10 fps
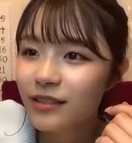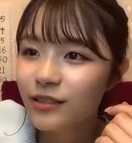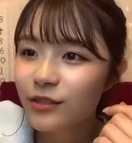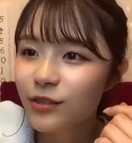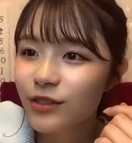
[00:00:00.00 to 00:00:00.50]

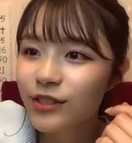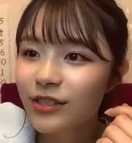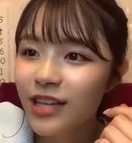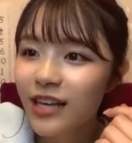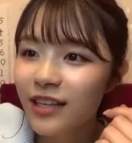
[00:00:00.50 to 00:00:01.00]
10個ず
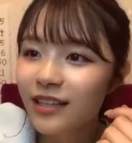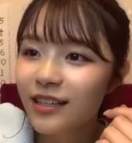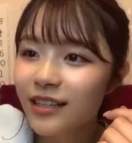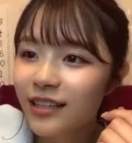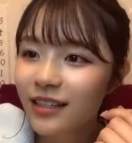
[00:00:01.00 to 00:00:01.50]
つね
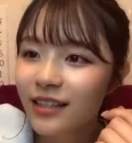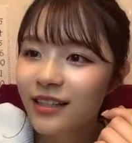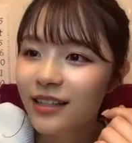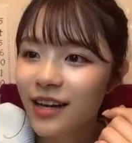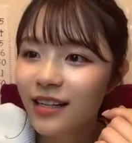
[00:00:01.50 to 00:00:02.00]

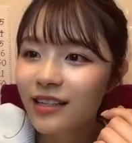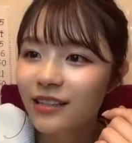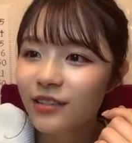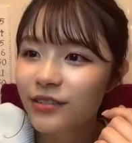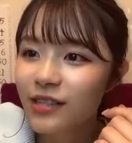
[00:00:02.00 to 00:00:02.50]
ありが
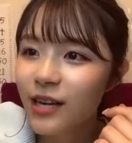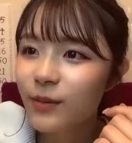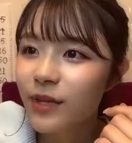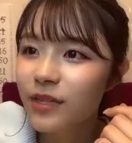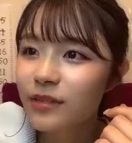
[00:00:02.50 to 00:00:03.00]
とうござい
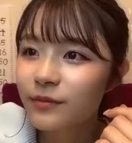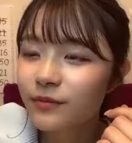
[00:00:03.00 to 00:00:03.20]
ます